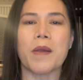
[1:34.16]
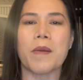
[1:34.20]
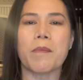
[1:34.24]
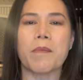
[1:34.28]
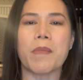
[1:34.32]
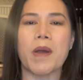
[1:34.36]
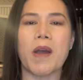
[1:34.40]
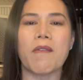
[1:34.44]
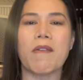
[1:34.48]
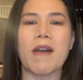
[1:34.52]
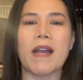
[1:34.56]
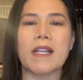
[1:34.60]

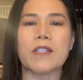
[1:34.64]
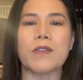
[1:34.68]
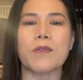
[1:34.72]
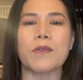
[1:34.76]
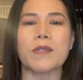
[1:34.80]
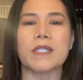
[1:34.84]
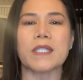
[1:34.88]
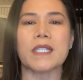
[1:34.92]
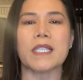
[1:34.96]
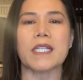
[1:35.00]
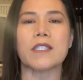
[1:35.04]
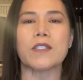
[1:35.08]
เพราะว่าทุ
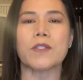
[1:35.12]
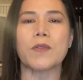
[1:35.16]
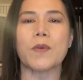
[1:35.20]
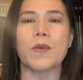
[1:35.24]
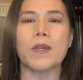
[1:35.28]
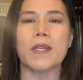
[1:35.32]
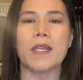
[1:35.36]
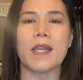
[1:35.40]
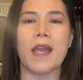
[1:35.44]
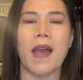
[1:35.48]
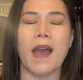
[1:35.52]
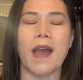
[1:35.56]
กสิ่งทุ
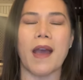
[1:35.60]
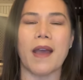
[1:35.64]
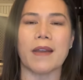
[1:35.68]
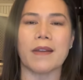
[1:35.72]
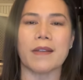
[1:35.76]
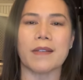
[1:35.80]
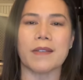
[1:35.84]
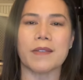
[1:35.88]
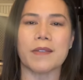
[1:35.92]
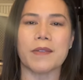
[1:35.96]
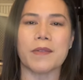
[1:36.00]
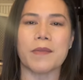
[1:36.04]
กอย่าง
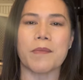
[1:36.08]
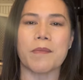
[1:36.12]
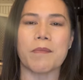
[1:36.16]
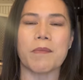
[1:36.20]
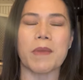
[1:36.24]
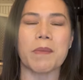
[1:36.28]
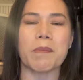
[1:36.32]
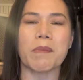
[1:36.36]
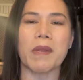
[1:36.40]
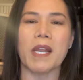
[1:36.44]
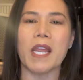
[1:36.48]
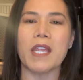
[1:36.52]

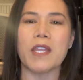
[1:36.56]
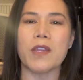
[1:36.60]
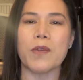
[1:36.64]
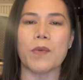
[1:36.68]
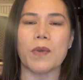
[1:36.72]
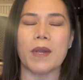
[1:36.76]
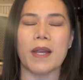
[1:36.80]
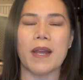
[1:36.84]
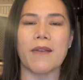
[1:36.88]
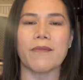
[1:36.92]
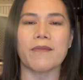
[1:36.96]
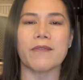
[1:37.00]
มันไม่ได้อยู่
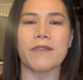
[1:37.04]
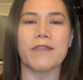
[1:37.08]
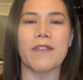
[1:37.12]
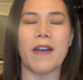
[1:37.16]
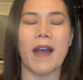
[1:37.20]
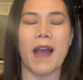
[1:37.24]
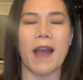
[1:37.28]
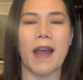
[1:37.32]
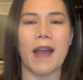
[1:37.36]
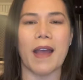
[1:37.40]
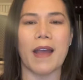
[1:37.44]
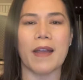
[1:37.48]
คำ
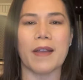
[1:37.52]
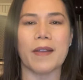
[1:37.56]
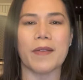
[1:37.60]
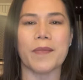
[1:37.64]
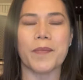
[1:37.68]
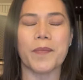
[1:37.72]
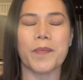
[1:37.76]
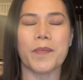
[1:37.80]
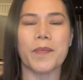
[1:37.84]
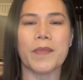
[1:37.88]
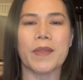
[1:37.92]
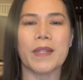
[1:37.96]
ฟ้า
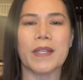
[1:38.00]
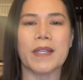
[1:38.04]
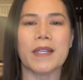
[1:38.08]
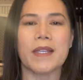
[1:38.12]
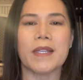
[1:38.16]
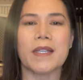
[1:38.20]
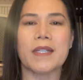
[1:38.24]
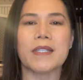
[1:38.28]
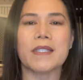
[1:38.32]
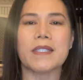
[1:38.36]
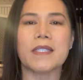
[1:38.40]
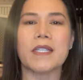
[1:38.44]

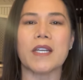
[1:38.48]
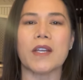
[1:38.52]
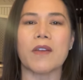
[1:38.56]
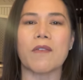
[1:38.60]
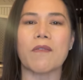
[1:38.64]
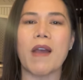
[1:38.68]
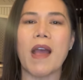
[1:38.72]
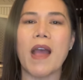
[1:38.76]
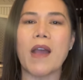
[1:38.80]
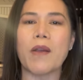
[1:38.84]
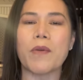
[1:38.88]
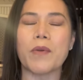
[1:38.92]
ถึง
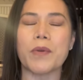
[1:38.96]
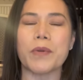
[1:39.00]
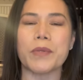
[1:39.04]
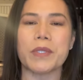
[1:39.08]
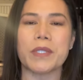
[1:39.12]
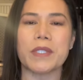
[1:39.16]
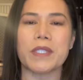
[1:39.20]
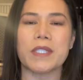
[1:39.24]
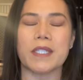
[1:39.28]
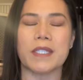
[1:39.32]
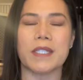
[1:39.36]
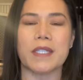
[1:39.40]
ว่าคุณ
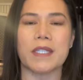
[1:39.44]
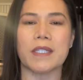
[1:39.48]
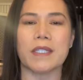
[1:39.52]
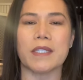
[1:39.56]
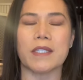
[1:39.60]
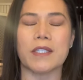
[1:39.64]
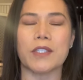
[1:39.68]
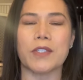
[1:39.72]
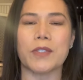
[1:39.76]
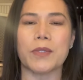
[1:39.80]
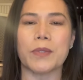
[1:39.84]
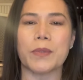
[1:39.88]
จะเดิน
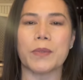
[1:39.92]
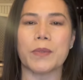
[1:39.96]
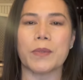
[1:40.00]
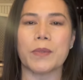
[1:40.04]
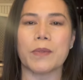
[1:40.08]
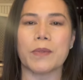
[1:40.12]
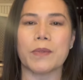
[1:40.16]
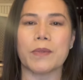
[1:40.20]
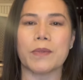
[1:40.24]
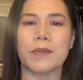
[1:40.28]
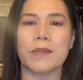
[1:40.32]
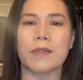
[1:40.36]
อยู่
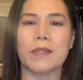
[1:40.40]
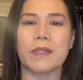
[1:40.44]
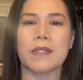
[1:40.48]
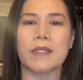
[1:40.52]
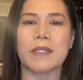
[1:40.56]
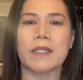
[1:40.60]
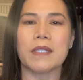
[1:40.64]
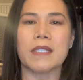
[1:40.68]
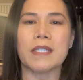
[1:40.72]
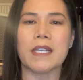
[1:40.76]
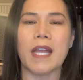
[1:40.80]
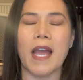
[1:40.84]

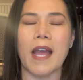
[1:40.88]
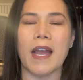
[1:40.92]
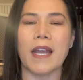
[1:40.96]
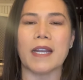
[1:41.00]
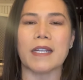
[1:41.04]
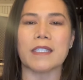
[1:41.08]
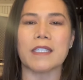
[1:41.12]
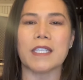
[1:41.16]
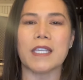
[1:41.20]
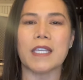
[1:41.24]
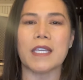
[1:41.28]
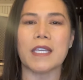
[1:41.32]
ทาง
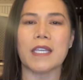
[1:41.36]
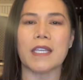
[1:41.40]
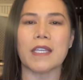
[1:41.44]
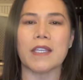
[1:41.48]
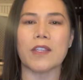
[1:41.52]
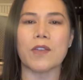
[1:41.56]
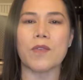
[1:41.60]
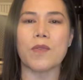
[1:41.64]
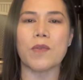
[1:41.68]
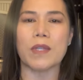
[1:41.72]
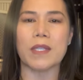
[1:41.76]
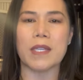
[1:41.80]
ที่
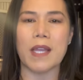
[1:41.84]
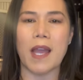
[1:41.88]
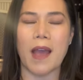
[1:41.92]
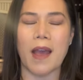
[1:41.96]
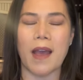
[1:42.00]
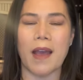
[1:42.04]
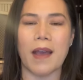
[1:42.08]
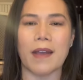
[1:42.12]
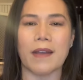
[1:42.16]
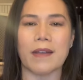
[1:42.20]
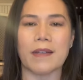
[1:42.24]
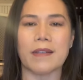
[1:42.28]
ยุ่งยา
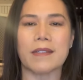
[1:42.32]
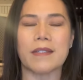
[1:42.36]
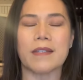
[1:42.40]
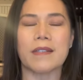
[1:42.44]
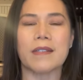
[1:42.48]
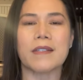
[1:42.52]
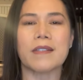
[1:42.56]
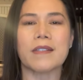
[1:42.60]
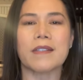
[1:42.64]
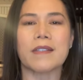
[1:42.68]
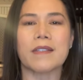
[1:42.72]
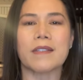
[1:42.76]
ก
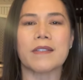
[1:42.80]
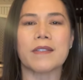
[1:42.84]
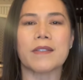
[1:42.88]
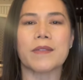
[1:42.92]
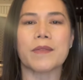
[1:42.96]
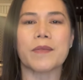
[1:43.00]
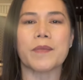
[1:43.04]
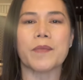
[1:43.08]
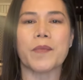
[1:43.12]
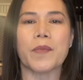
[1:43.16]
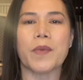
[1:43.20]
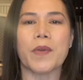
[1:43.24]

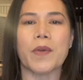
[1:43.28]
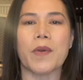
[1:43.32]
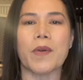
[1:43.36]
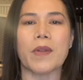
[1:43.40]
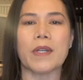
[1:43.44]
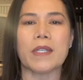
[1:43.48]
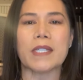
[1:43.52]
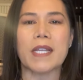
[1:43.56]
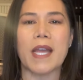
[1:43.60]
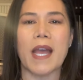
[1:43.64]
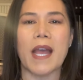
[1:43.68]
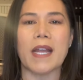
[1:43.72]
ห
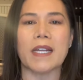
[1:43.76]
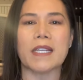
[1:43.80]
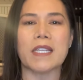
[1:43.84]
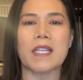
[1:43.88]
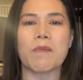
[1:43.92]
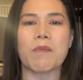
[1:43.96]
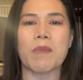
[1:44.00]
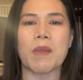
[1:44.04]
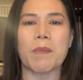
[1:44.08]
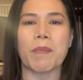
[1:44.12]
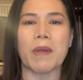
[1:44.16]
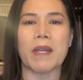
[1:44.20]
นทางที่
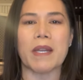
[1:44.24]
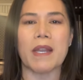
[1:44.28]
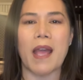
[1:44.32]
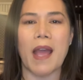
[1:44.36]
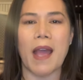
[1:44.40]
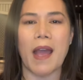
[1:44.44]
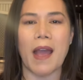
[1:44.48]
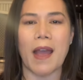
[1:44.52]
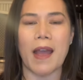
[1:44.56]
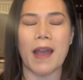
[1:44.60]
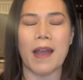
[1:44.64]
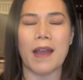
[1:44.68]
มีปัญ
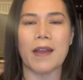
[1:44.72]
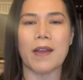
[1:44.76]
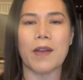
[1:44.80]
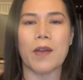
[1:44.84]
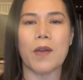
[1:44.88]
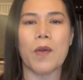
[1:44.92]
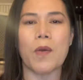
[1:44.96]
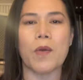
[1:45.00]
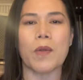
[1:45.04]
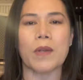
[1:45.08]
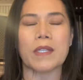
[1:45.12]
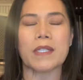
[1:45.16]
หา
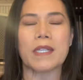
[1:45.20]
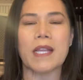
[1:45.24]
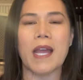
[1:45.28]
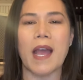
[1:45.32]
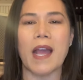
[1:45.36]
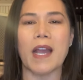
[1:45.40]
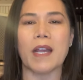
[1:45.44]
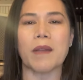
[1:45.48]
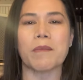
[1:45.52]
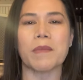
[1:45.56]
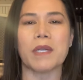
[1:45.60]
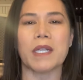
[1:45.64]
หนทา
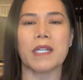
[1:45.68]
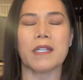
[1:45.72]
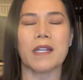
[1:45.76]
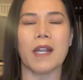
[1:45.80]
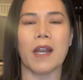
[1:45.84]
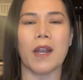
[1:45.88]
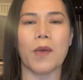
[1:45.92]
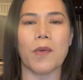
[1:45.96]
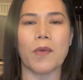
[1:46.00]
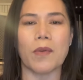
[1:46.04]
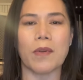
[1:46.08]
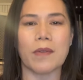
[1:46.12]
งเหมือนน
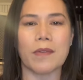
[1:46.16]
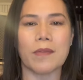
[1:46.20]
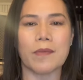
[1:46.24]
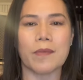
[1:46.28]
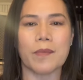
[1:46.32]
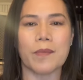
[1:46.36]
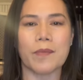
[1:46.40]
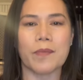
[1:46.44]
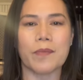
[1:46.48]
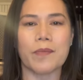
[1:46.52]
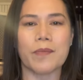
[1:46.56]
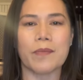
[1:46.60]
รก
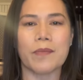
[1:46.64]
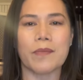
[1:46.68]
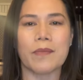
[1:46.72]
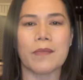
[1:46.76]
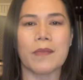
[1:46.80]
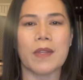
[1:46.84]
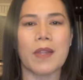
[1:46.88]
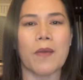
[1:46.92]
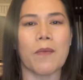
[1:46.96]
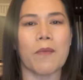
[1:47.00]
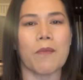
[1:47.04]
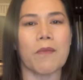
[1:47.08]

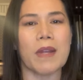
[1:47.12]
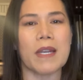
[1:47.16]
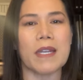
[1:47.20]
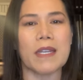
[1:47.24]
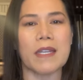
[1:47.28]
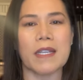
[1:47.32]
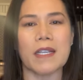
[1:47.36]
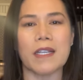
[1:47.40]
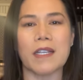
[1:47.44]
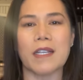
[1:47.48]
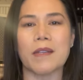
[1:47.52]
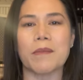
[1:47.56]
วัน
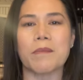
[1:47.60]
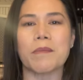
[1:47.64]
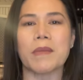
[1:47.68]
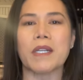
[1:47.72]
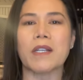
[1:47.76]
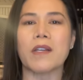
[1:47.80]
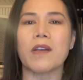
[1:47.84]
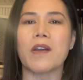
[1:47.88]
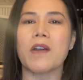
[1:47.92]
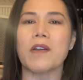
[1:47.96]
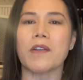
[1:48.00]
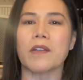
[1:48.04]
หนึ่งมัน
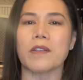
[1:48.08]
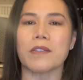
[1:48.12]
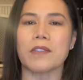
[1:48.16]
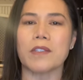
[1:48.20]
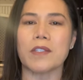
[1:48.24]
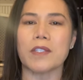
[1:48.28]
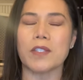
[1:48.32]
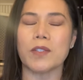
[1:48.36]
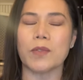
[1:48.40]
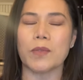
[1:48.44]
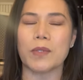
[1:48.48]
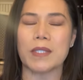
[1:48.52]
ก็
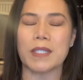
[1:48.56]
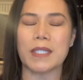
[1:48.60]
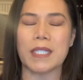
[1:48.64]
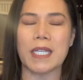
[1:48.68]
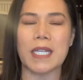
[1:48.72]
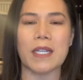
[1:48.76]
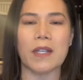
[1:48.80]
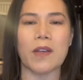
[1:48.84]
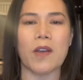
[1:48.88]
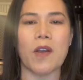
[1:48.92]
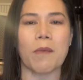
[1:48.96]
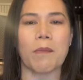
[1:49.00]
จะสุดสิ้น
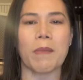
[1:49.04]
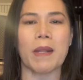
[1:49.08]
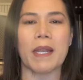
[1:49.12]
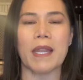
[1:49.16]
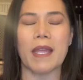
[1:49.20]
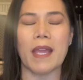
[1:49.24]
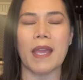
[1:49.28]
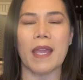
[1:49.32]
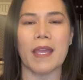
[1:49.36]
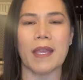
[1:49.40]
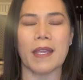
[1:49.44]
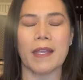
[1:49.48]
ของมัน
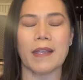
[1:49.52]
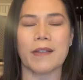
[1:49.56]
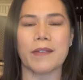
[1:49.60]
เอง